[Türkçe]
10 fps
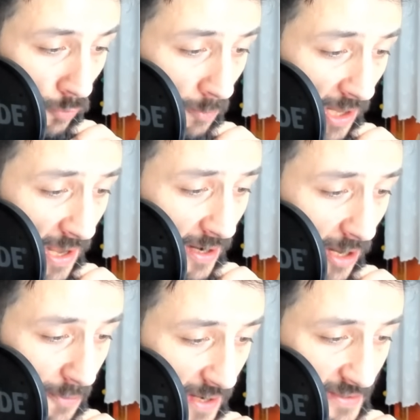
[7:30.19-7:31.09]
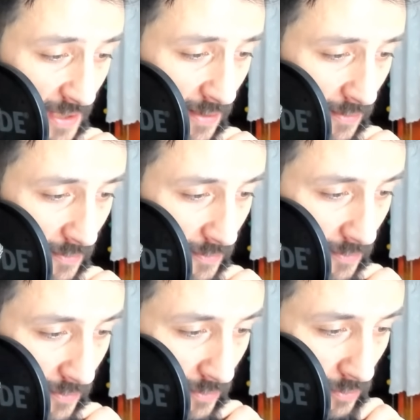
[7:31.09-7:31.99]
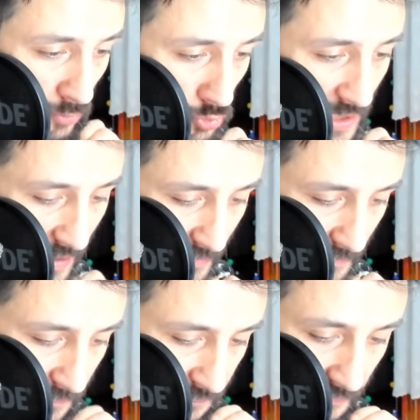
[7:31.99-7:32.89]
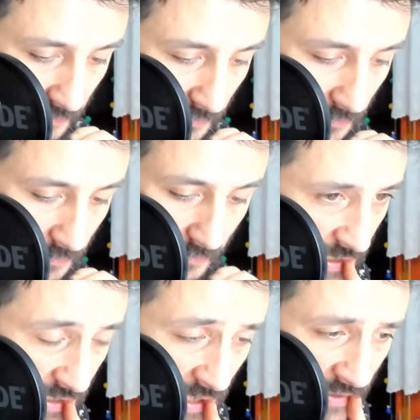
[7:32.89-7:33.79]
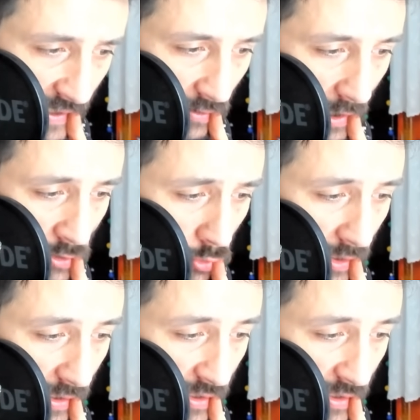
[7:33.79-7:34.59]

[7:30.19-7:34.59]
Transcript: Vurma lan kara prense. Güzel. 2x de daha çok